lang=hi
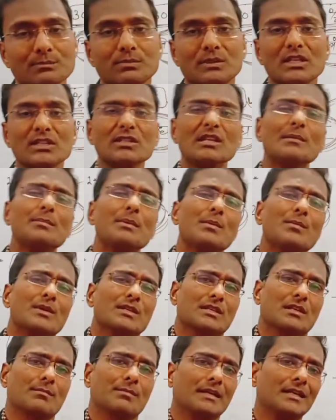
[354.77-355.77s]
आप किसी भी
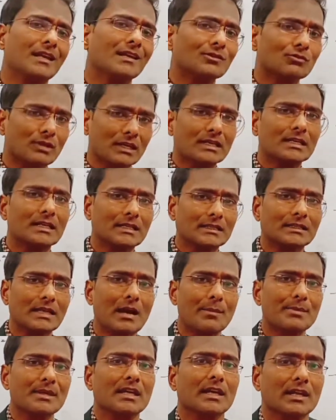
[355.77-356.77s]
विषय पर यह तो एक
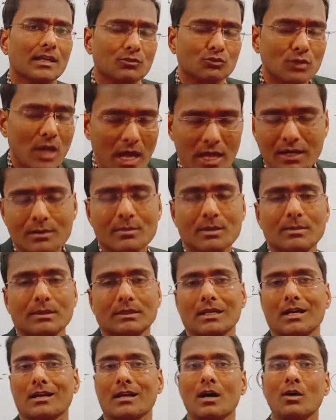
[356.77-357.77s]
टॉपिक है एक उदाहरण मैं
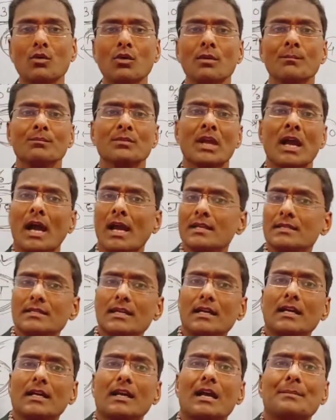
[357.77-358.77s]
बता रहा हूं
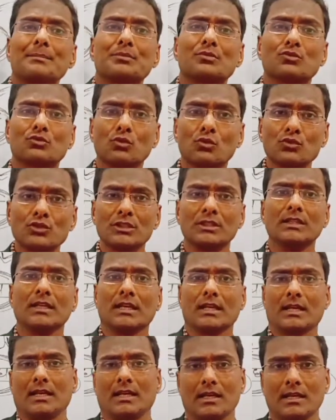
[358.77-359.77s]
ऐसे अगर आप
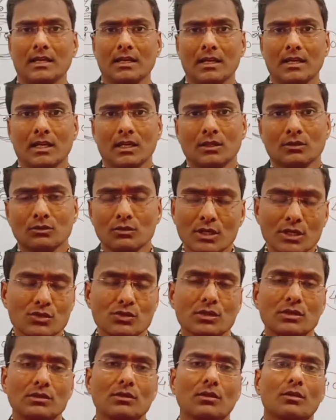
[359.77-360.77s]
सोचते हैं तो
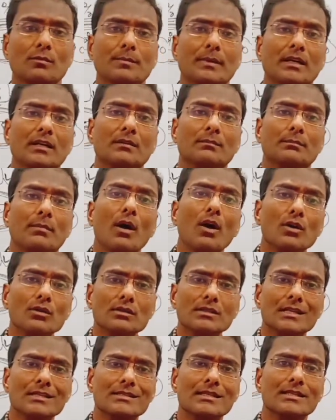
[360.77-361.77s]
निश्चित तौर पर
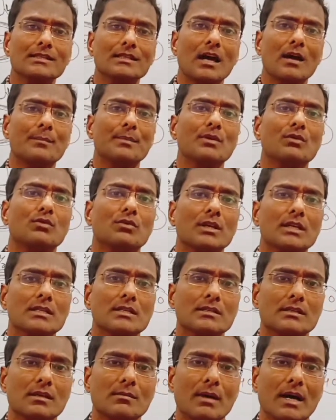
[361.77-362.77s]
बहुत से ऐसे टॉपिक होंगे
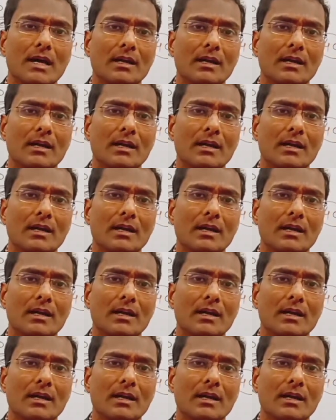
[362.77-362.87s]
जिसके